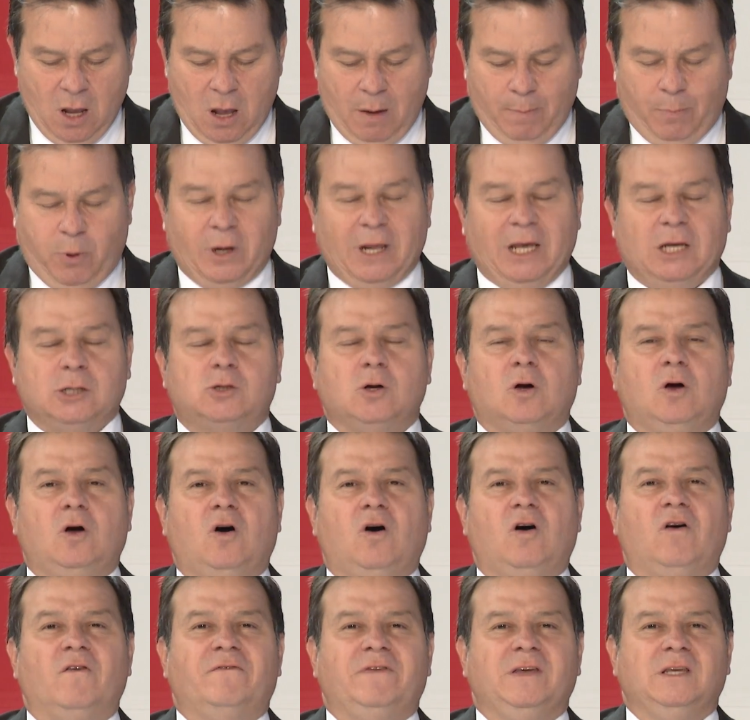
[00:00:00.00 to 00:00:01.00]
Por eso
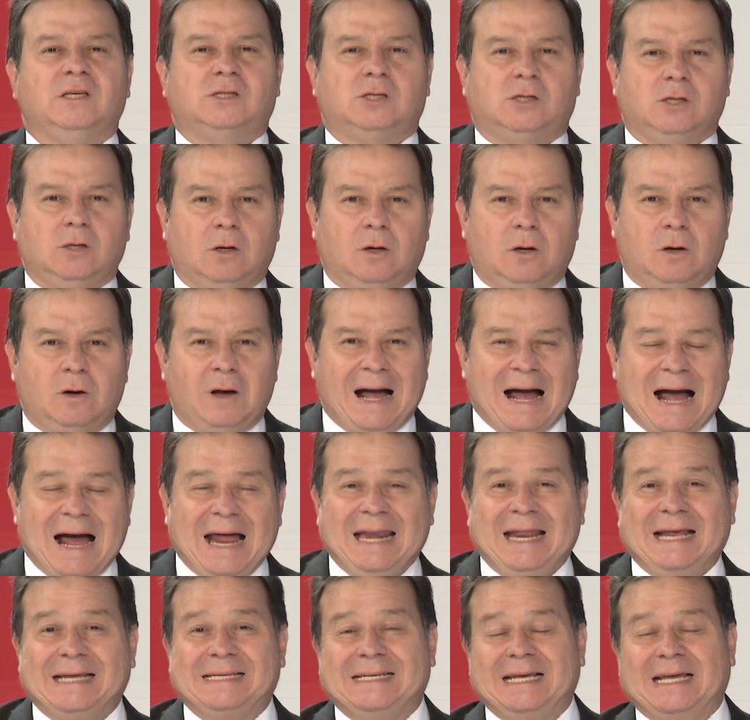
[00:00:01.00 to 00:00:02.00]
ofició a
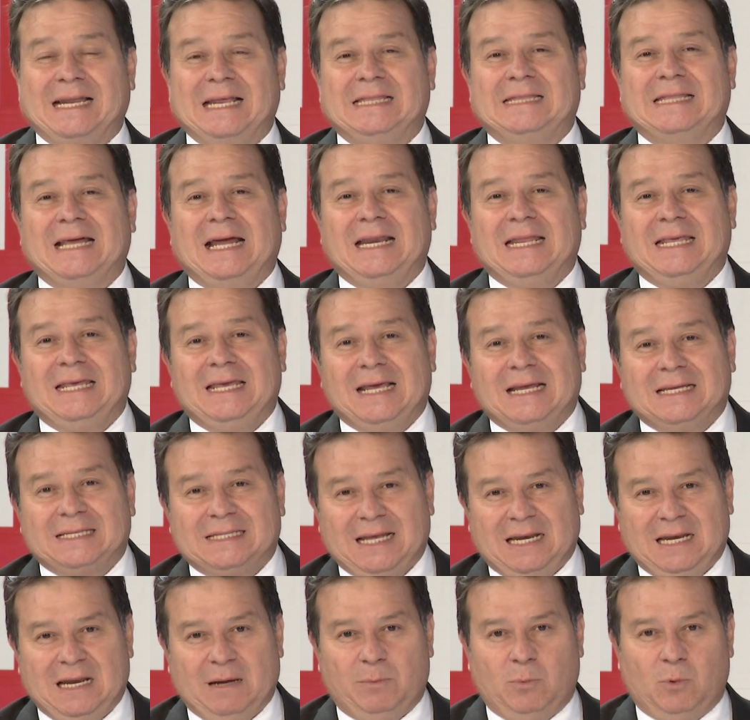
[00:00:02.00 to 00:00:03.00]
las Secretarías de
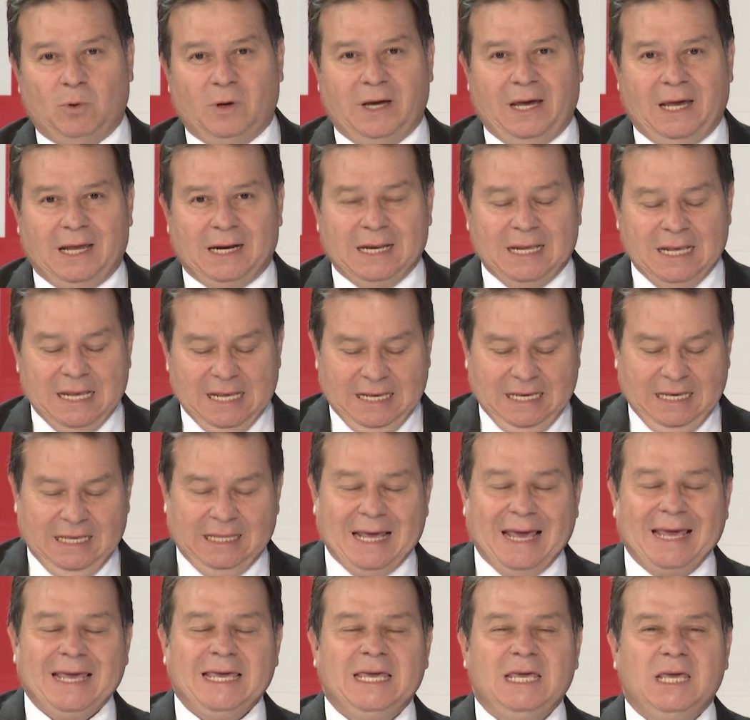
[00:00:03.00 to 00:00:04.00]
la Mujer y
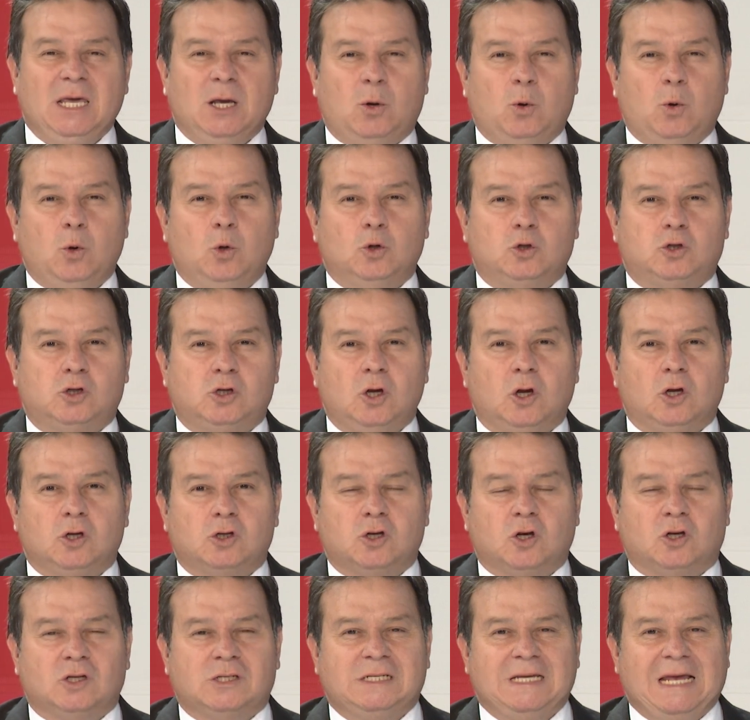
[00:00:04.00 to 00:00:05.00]
de Inclusión
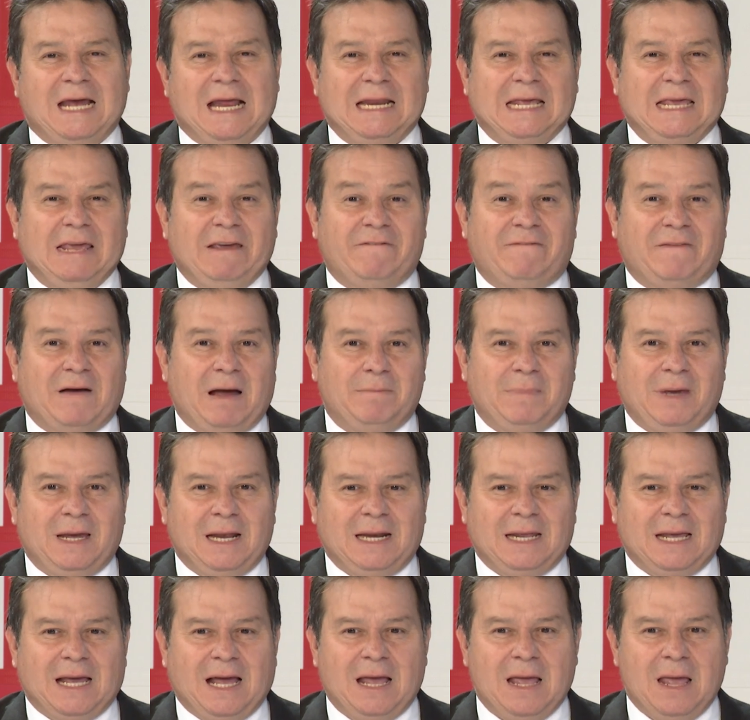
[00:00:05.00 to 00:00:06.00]
Social y
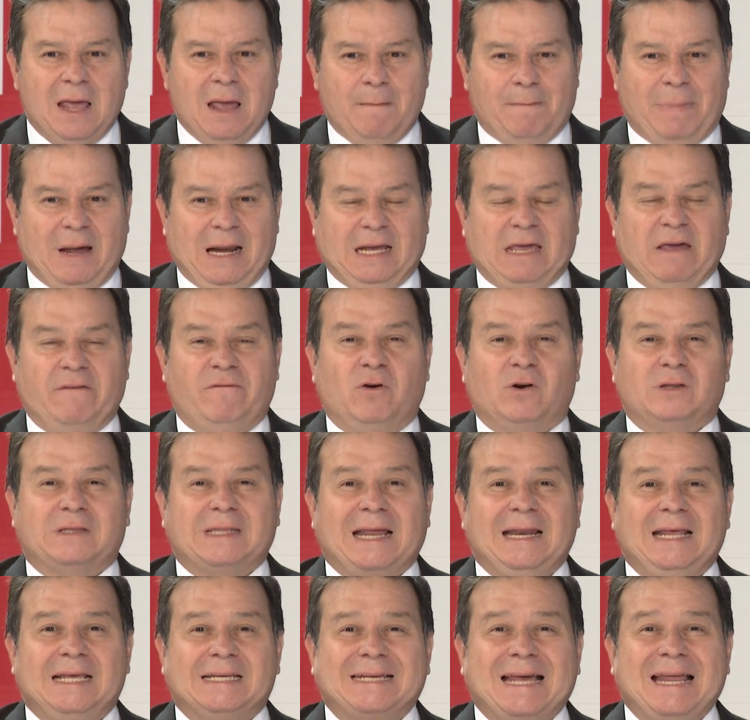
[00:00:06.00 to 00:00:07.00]
Familia para que
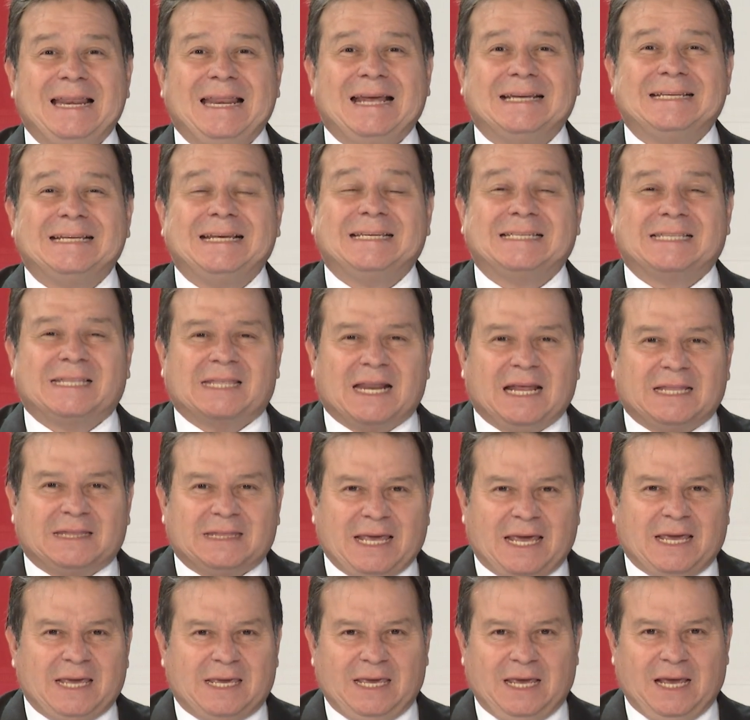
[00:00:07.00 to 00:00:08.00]
fortalezcan las
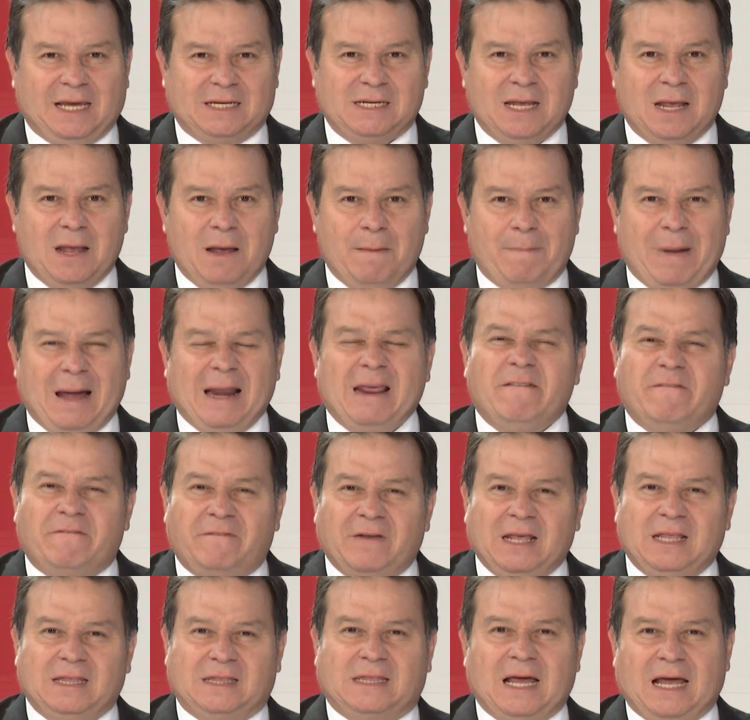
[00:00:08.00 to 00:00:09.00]
estrategias para
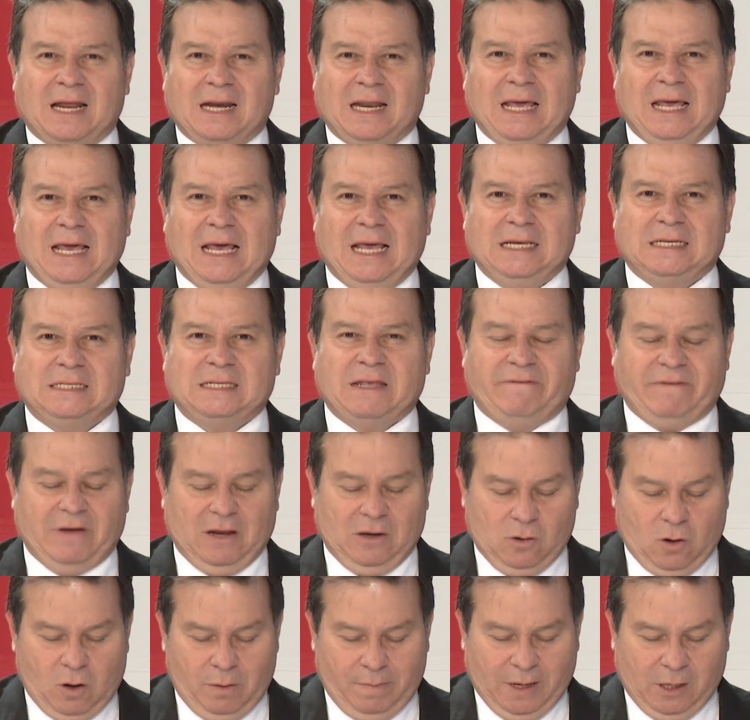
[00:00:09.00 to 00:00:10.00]
enfrentar este
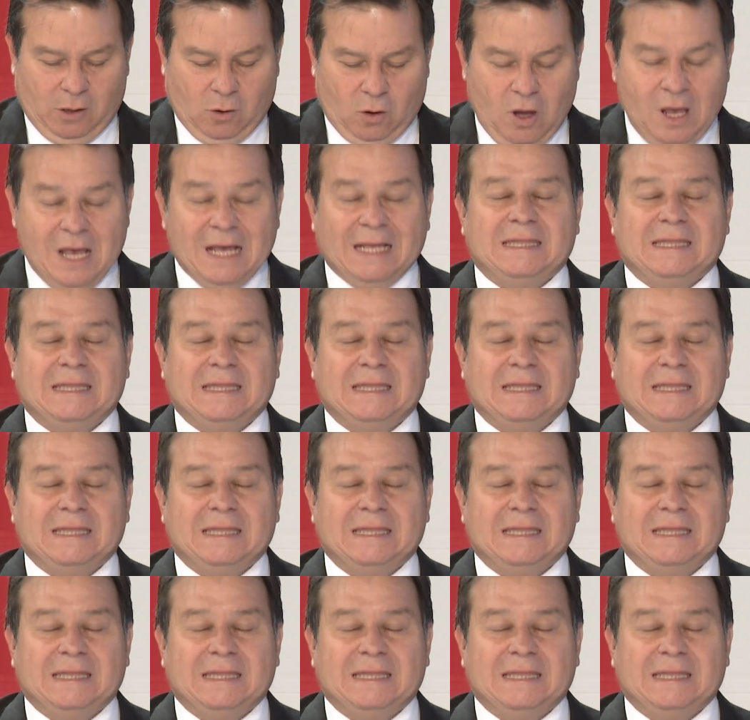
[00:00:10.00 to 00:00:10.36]
fenómeno.